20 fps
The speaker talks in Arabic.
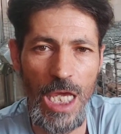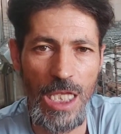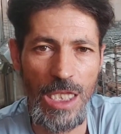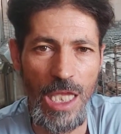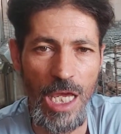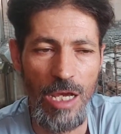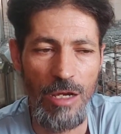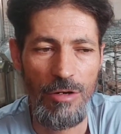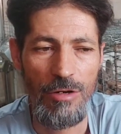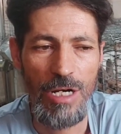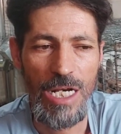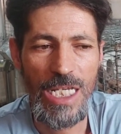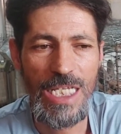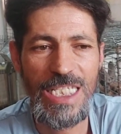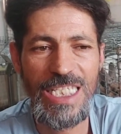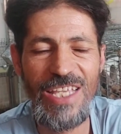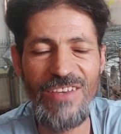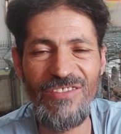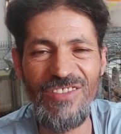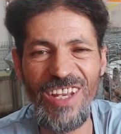ذاتها
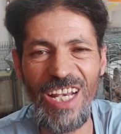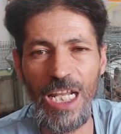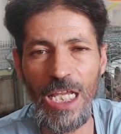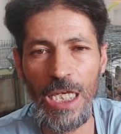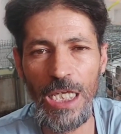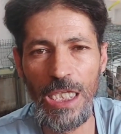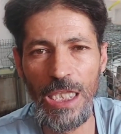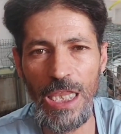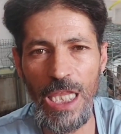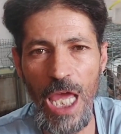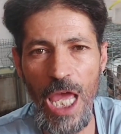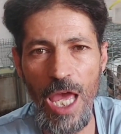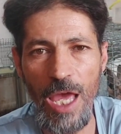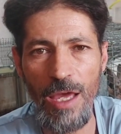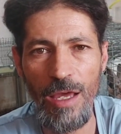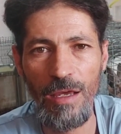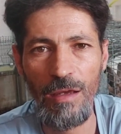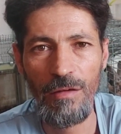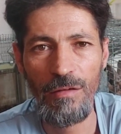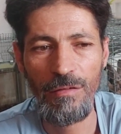وليس في
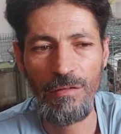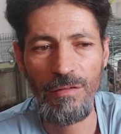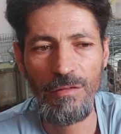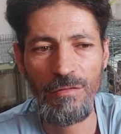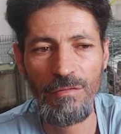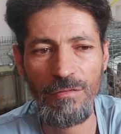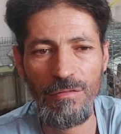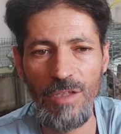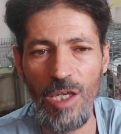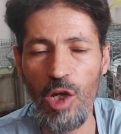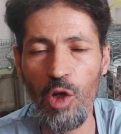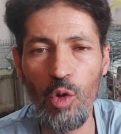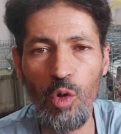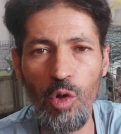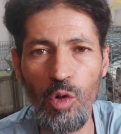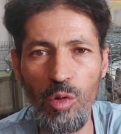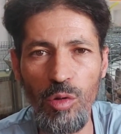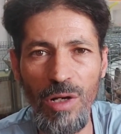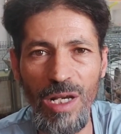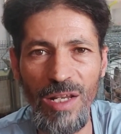الغذاء
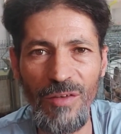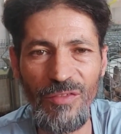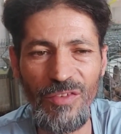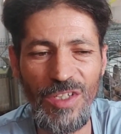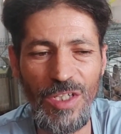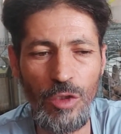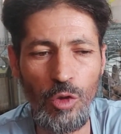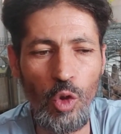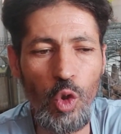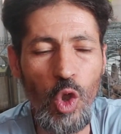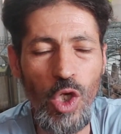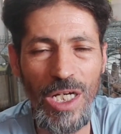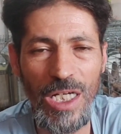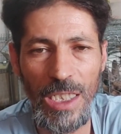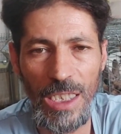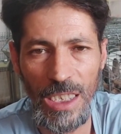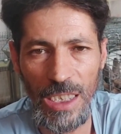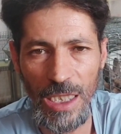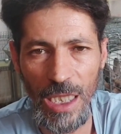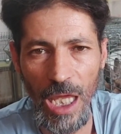ككل ولا في نوع
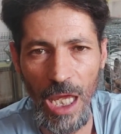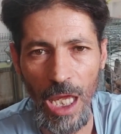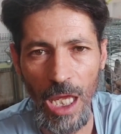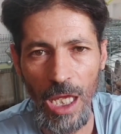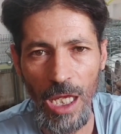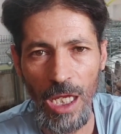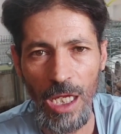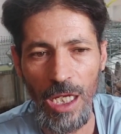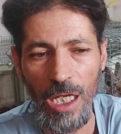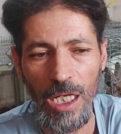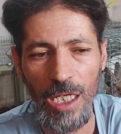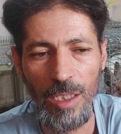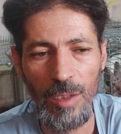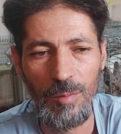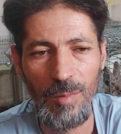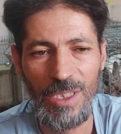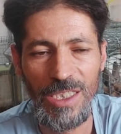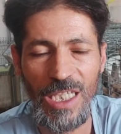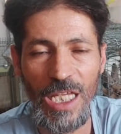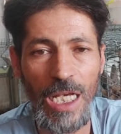الغذاء
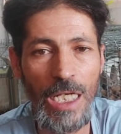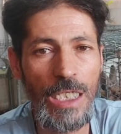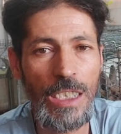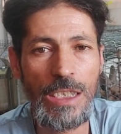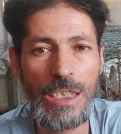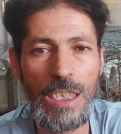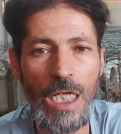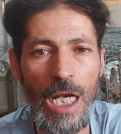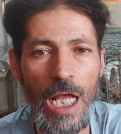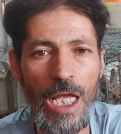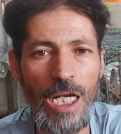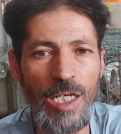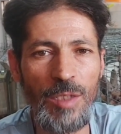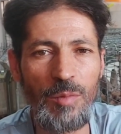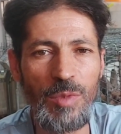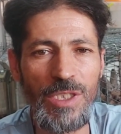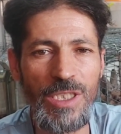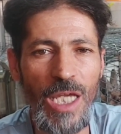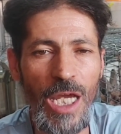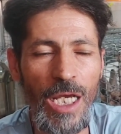ما تخليش
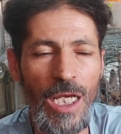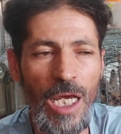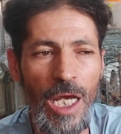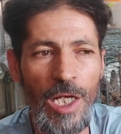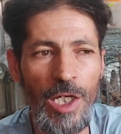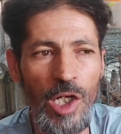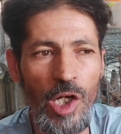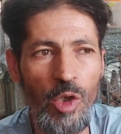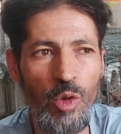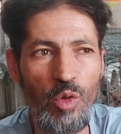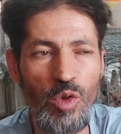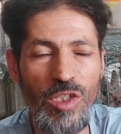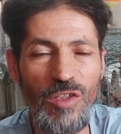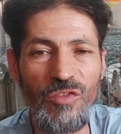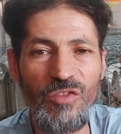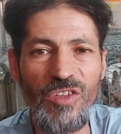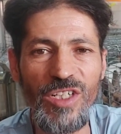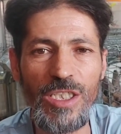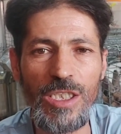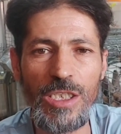الأرنب بتاعك أنه
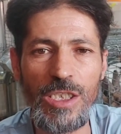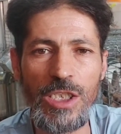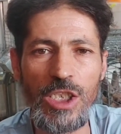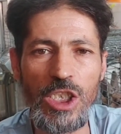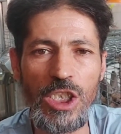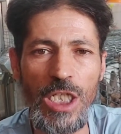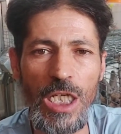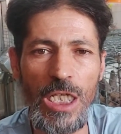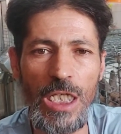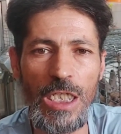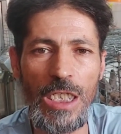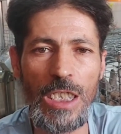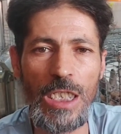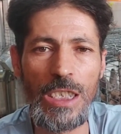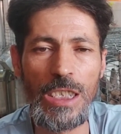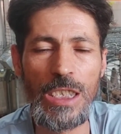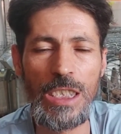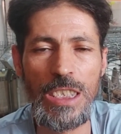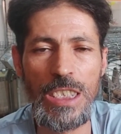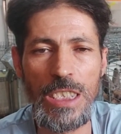يفقد
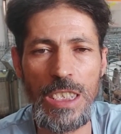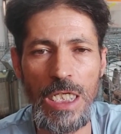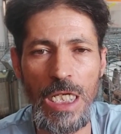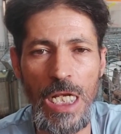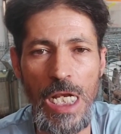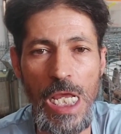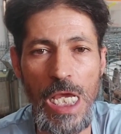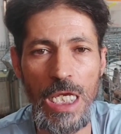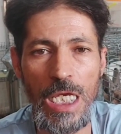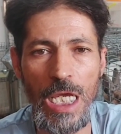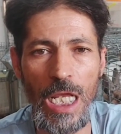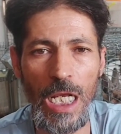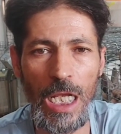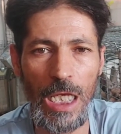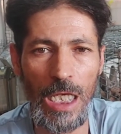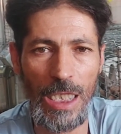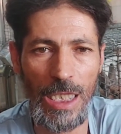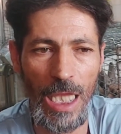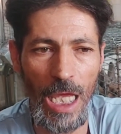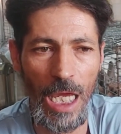شهية استهلاك
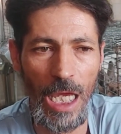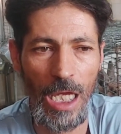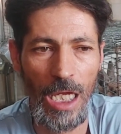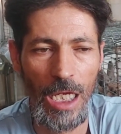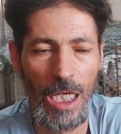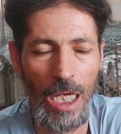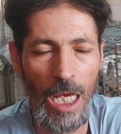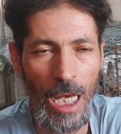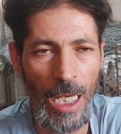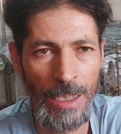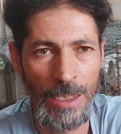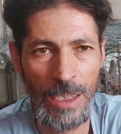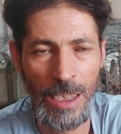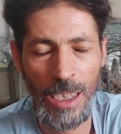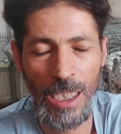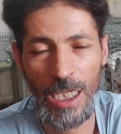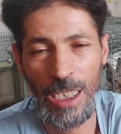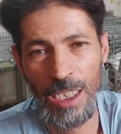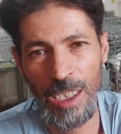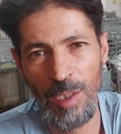الغذاء
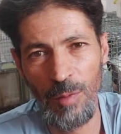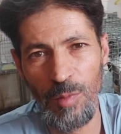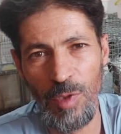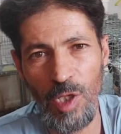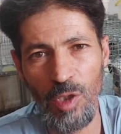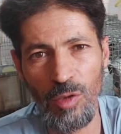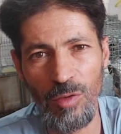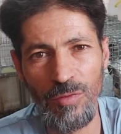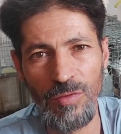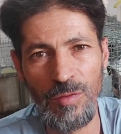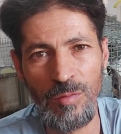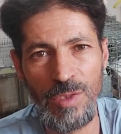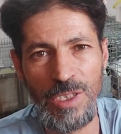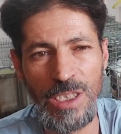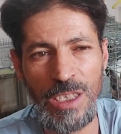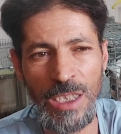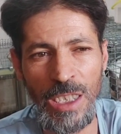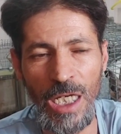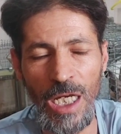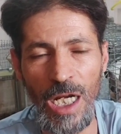عندك أرنب يأكل في
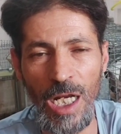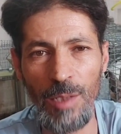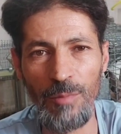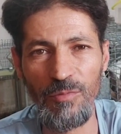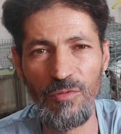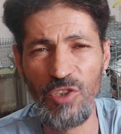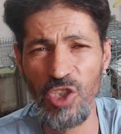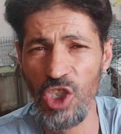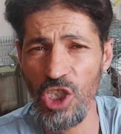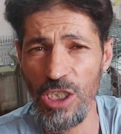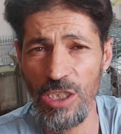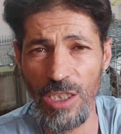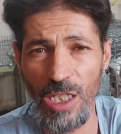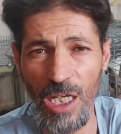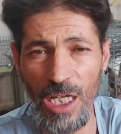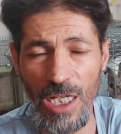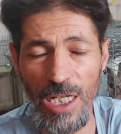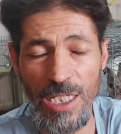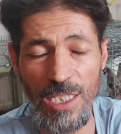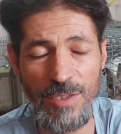200 جرام في
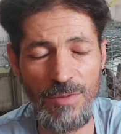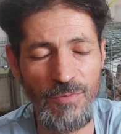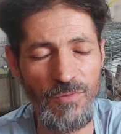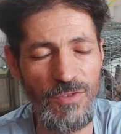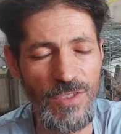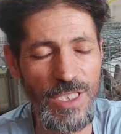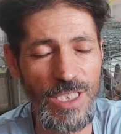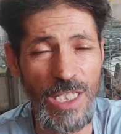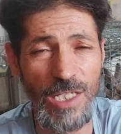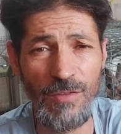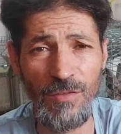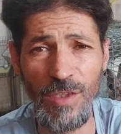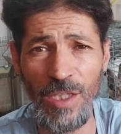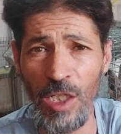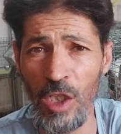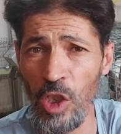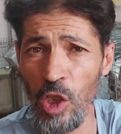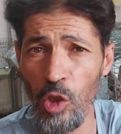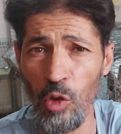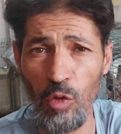الشتاء لازم في الصيف
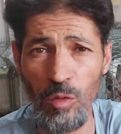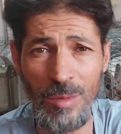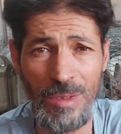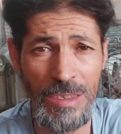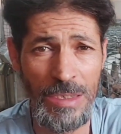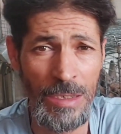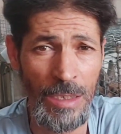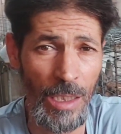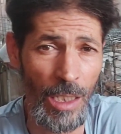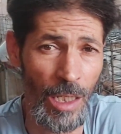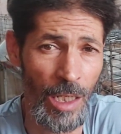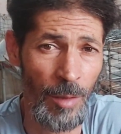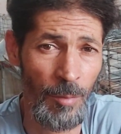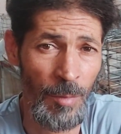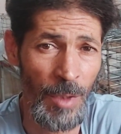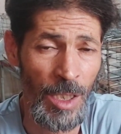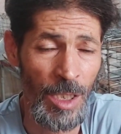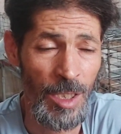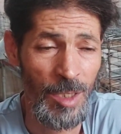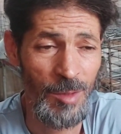ثاني يأكل 200
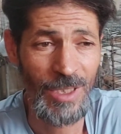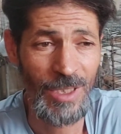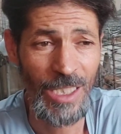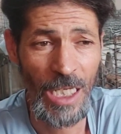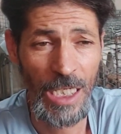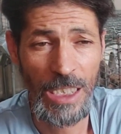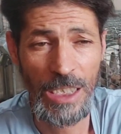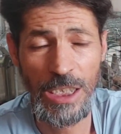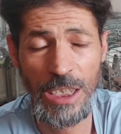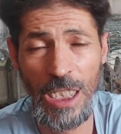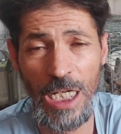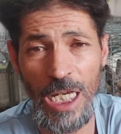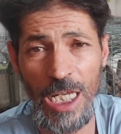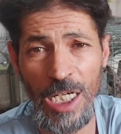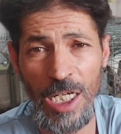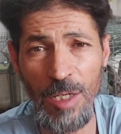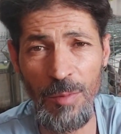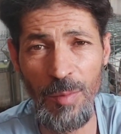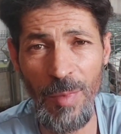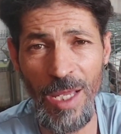جرام تخليش
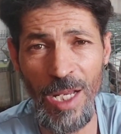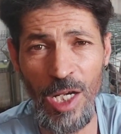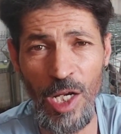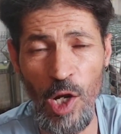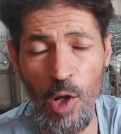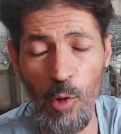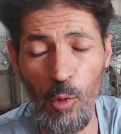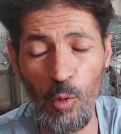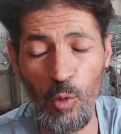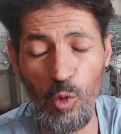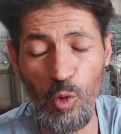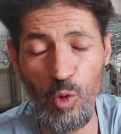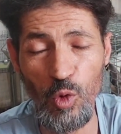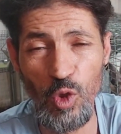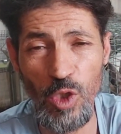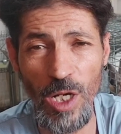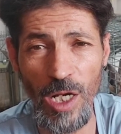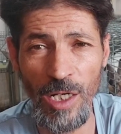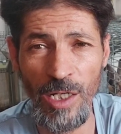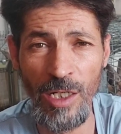الأرنب أنه
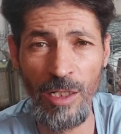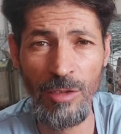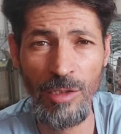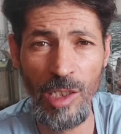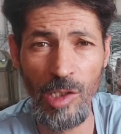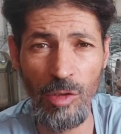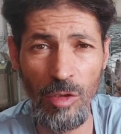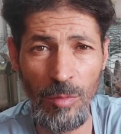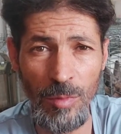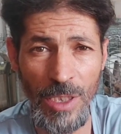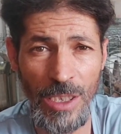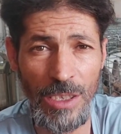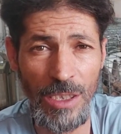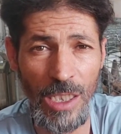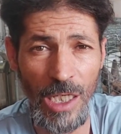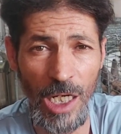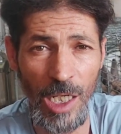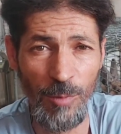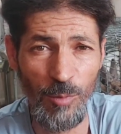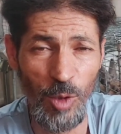يوصل أنه يأكل 100
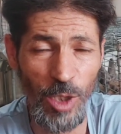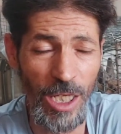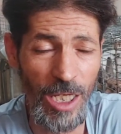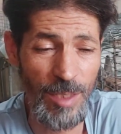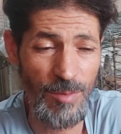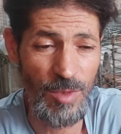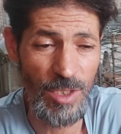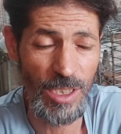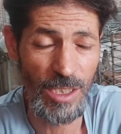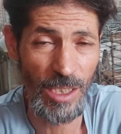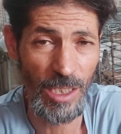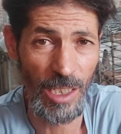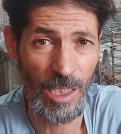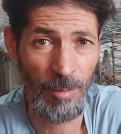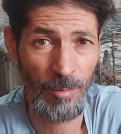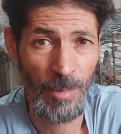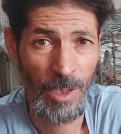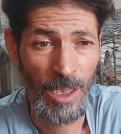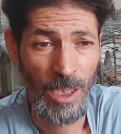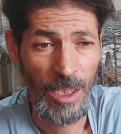جرام ولا 50 جرام
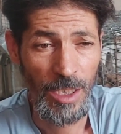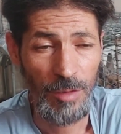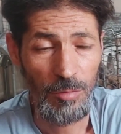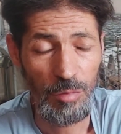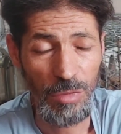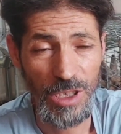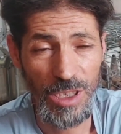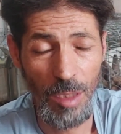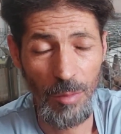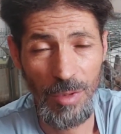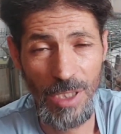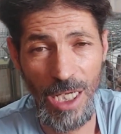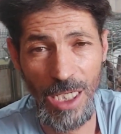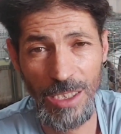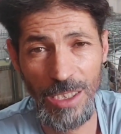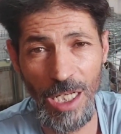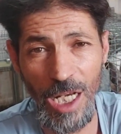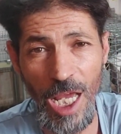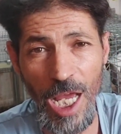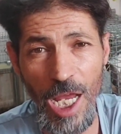
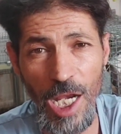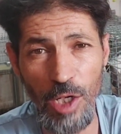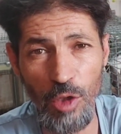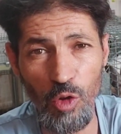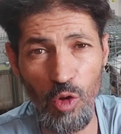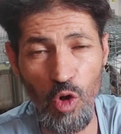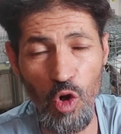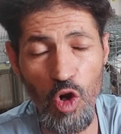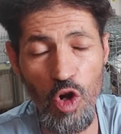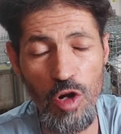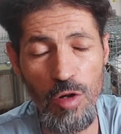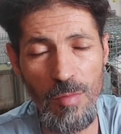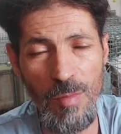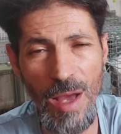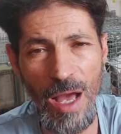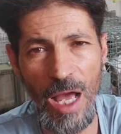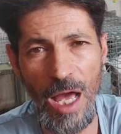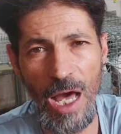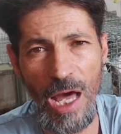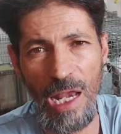بطبيعة الحال كل
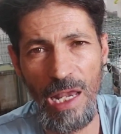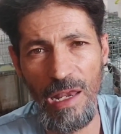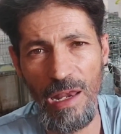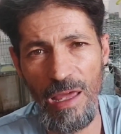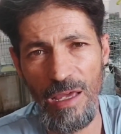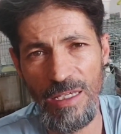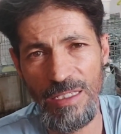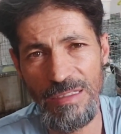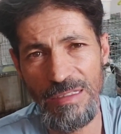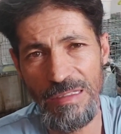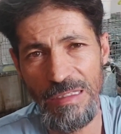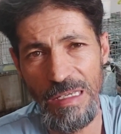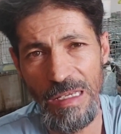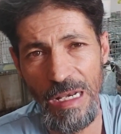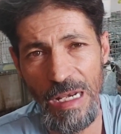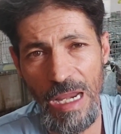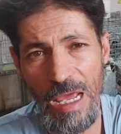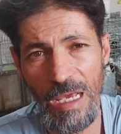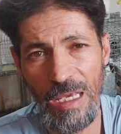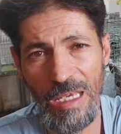ما قل
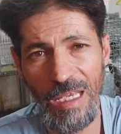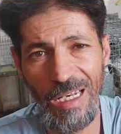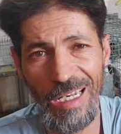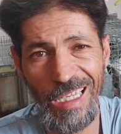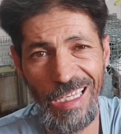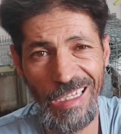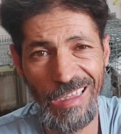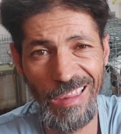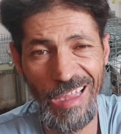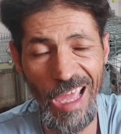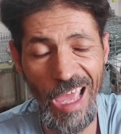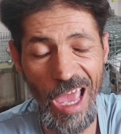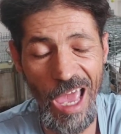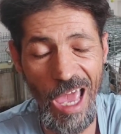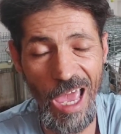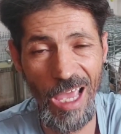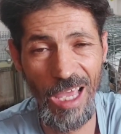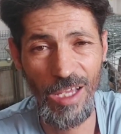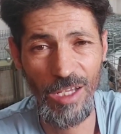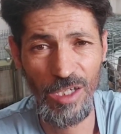استهلاك
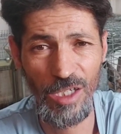الغذاء